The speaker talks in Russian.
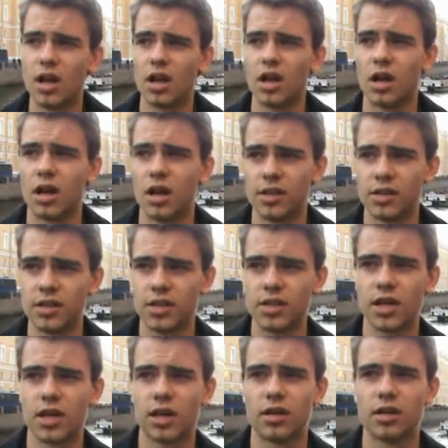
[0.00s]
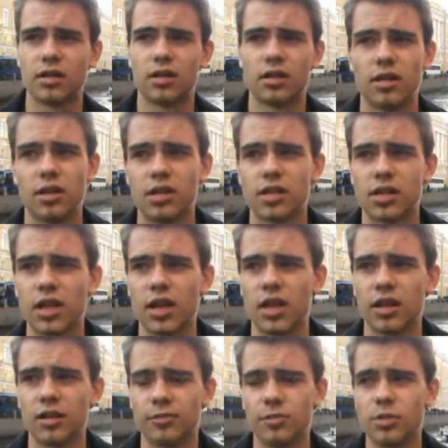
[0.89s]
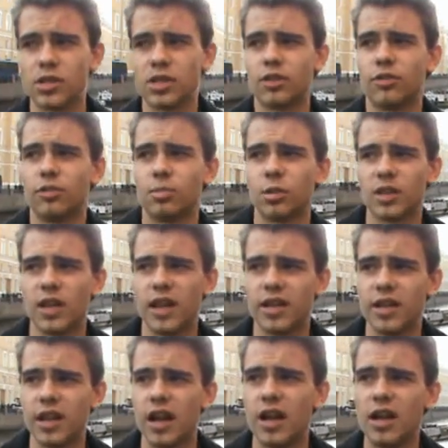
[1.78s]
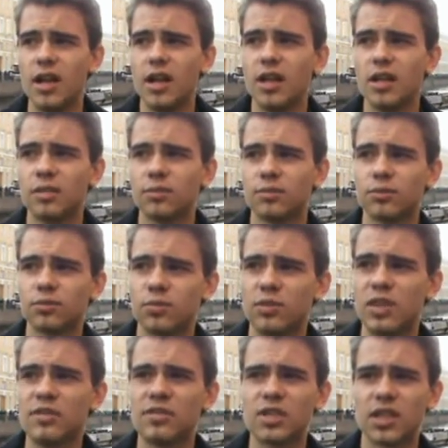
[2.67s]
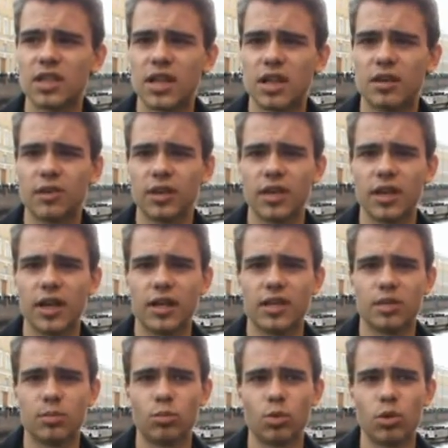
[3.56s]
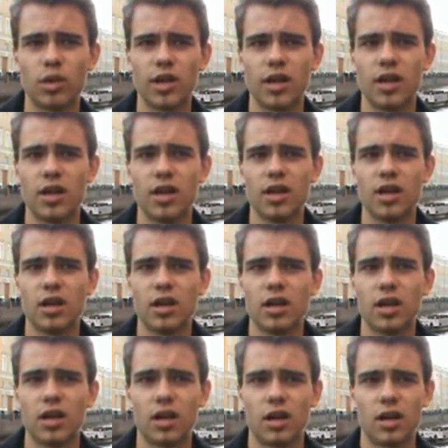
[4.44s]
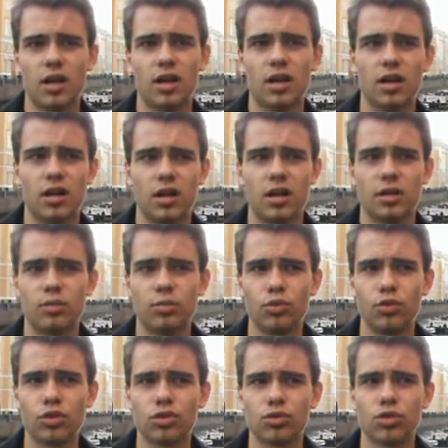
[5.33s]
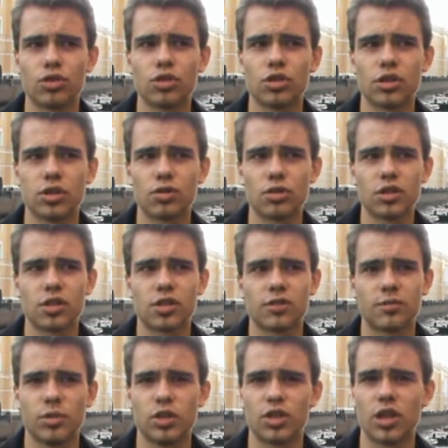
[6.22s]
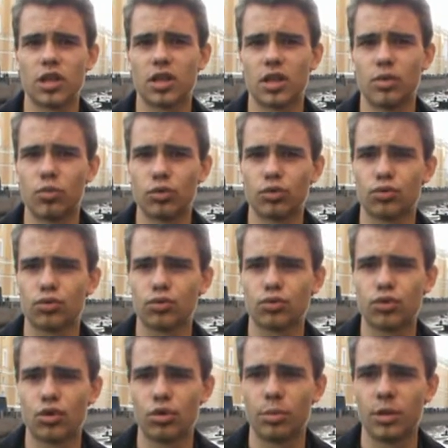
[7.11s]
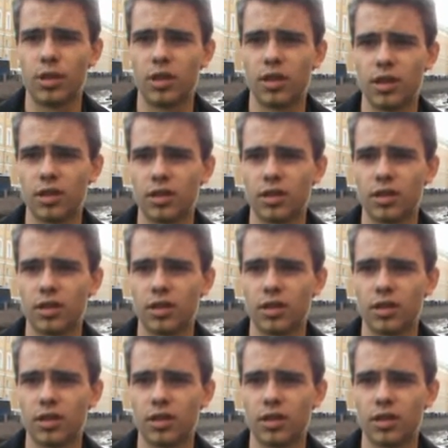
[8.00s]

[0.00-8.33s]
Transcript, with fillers: э, сетях ресторанов быстрого питания ну, не всегда хватает, тем более э, будет очень сложно совмещать работу с учебой. А